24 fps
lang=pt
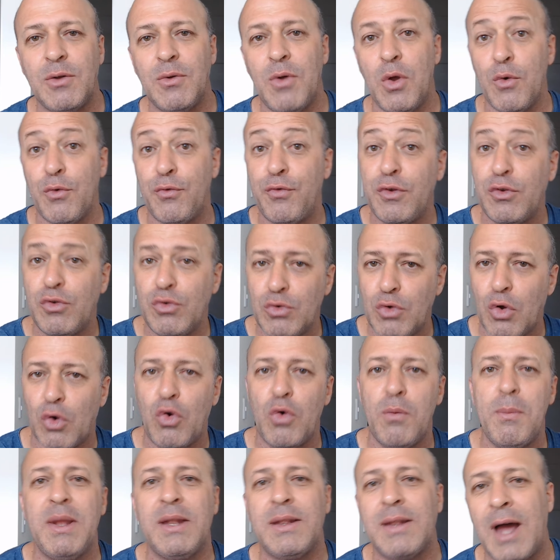eu fiz um
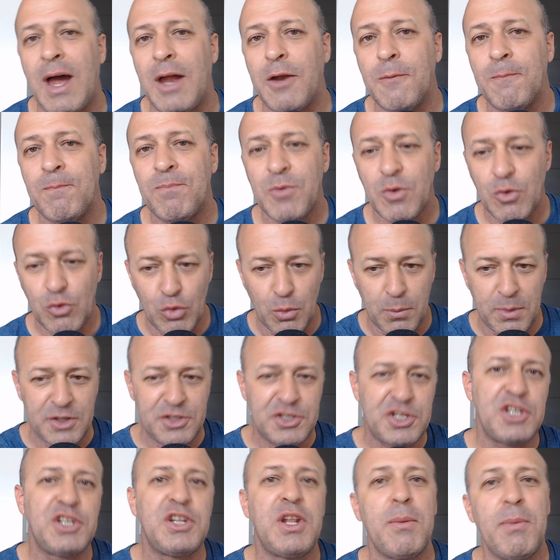documentário sobre este
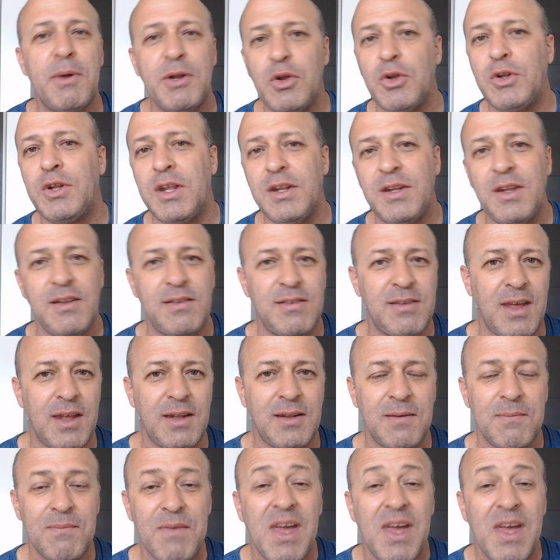tema de 87.